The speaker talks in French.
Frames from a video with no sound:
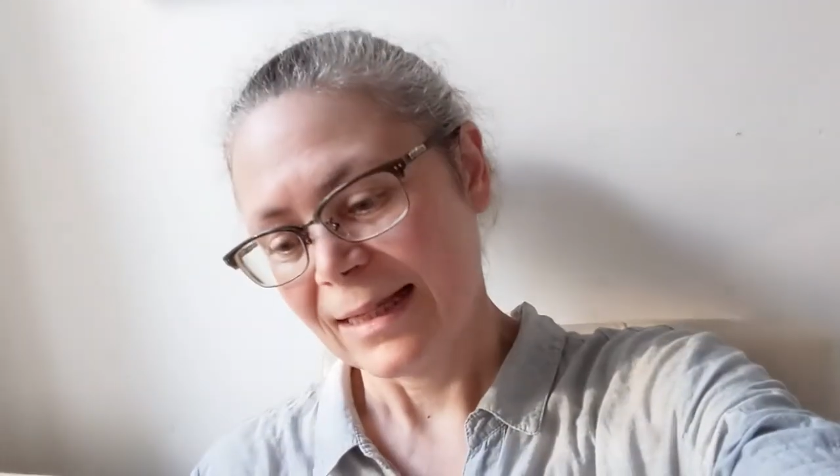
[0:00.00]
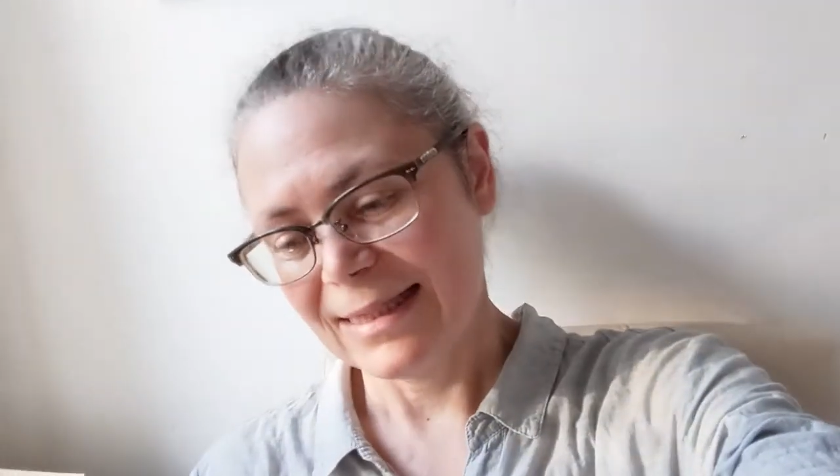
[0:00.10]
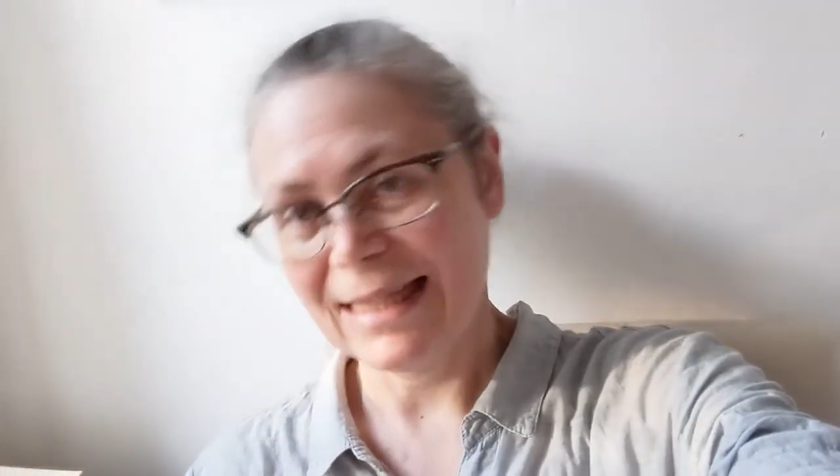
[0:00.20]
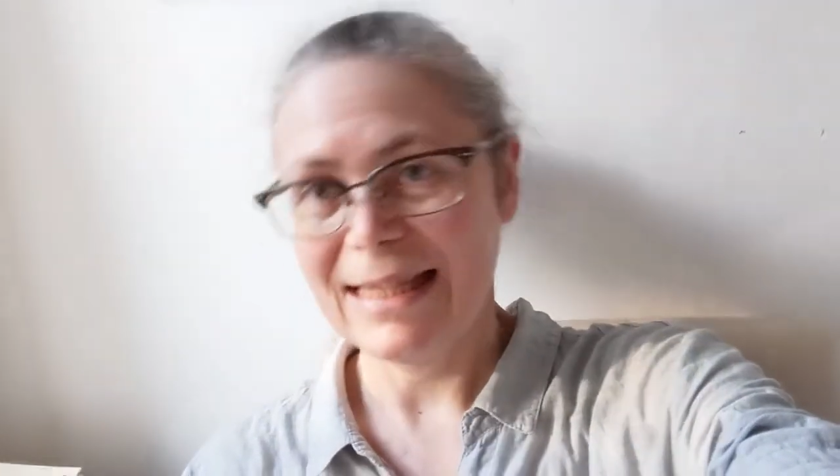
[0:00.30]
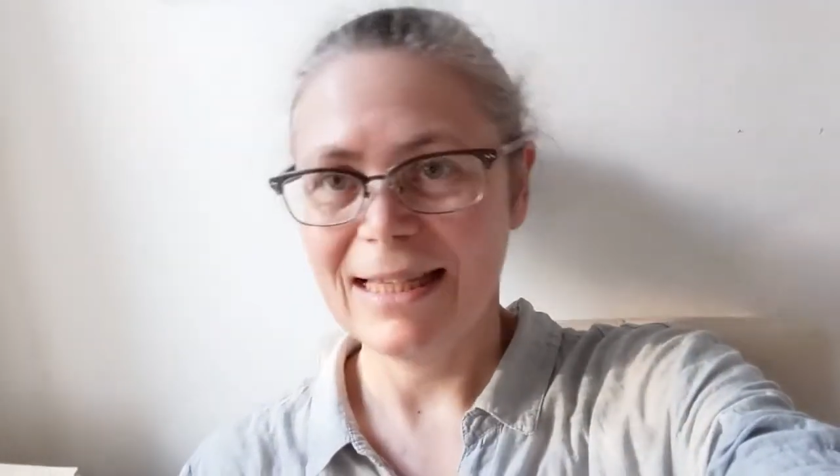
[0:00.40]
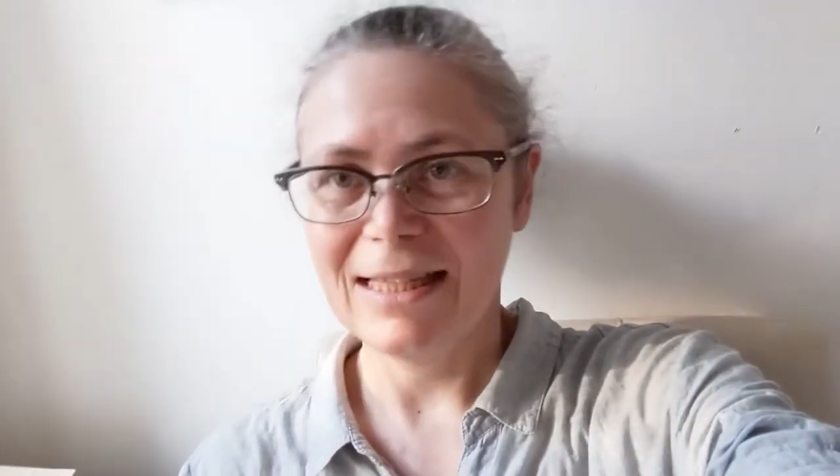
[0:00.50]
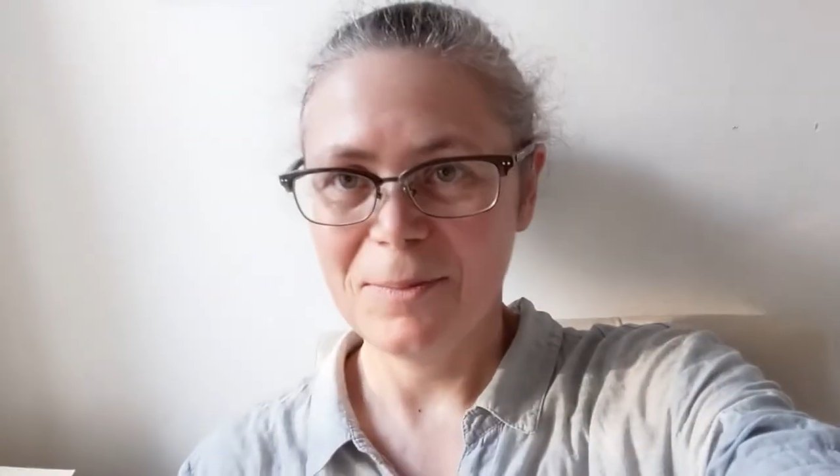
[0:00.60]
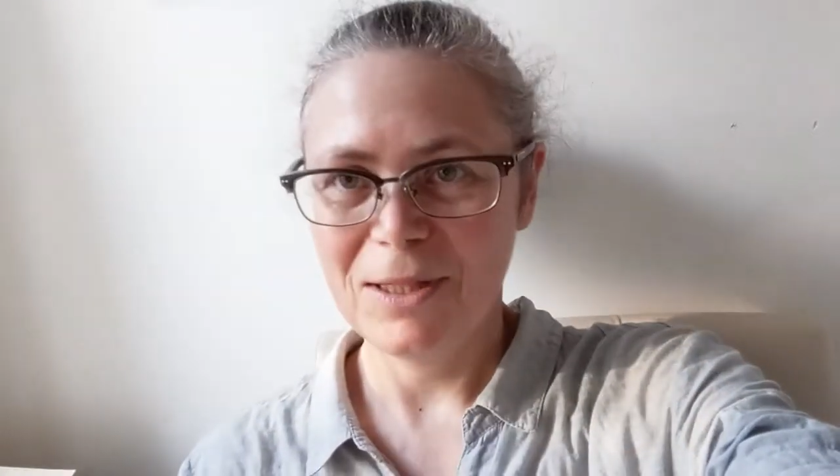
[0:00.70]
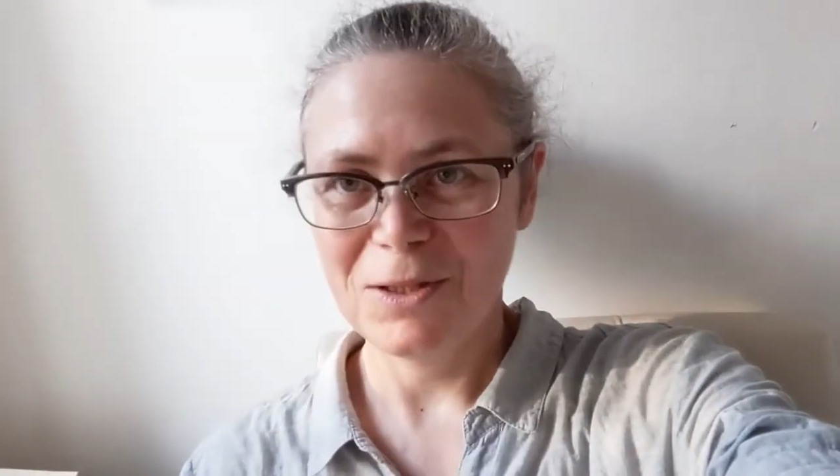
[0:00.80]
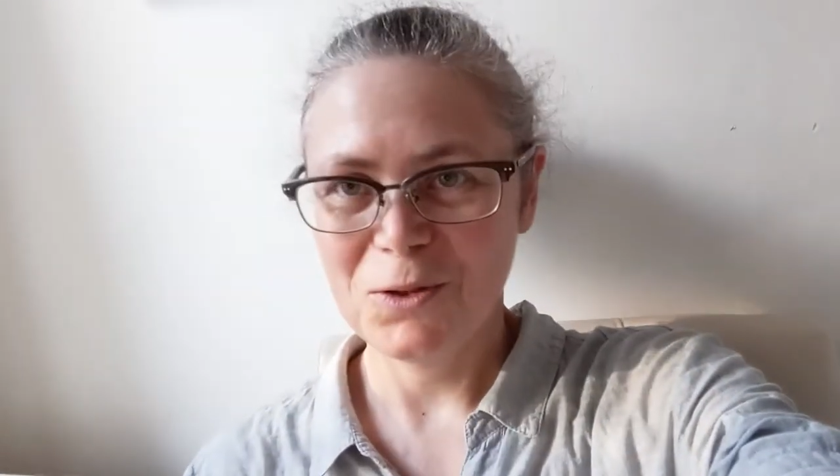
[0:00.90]
Cette
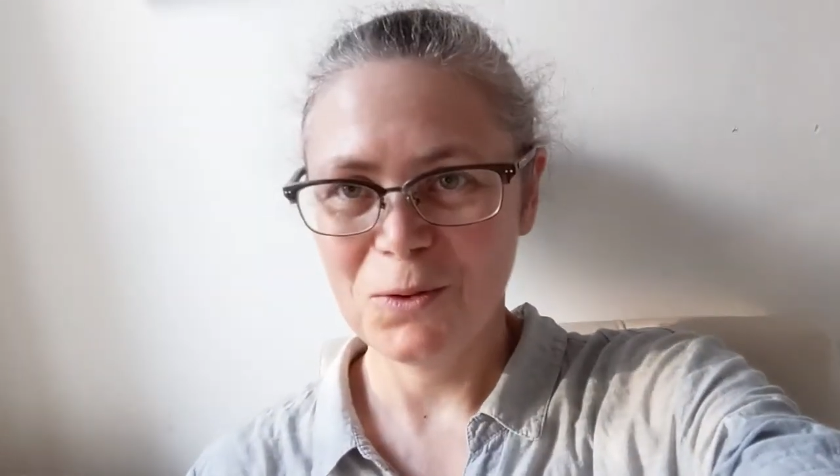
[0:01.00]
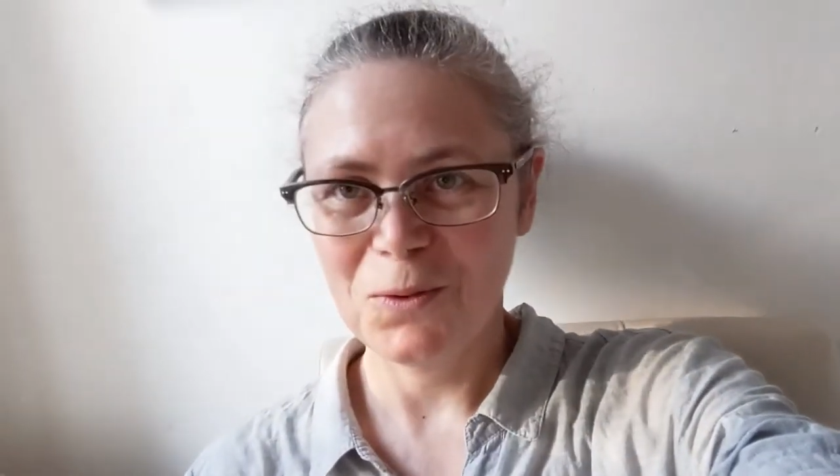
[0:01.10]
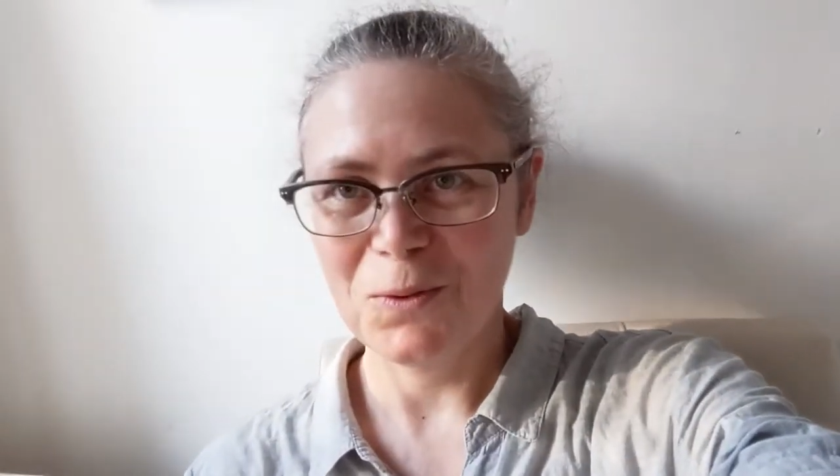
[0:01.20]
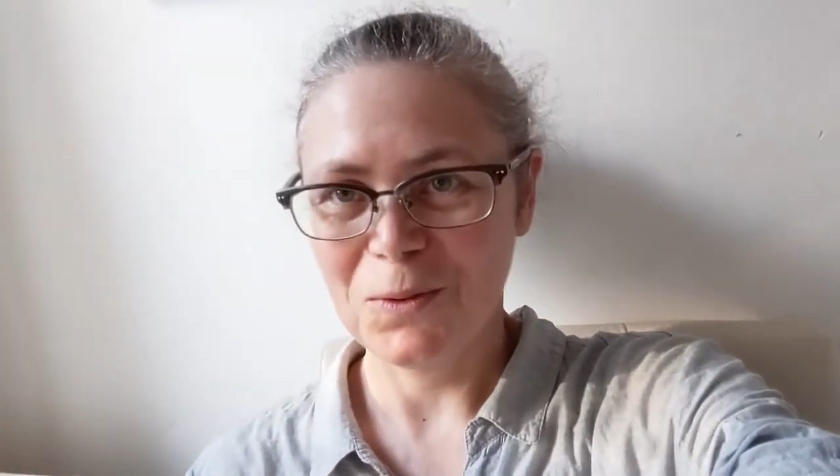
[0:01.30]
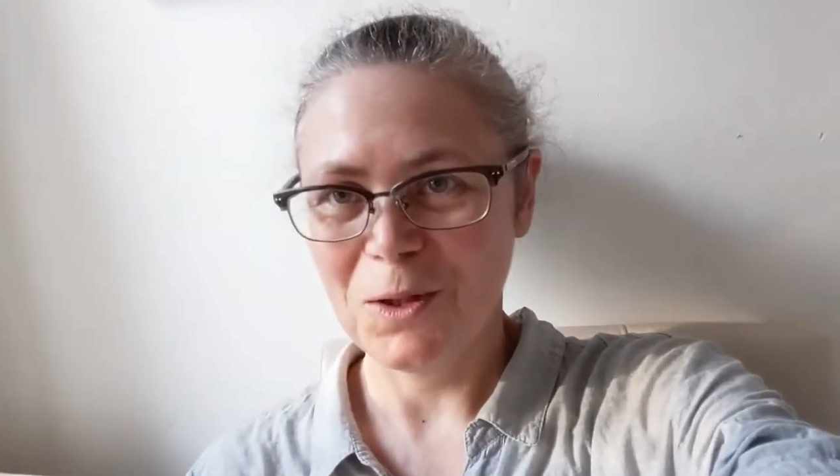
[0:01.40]
année, bien sûr,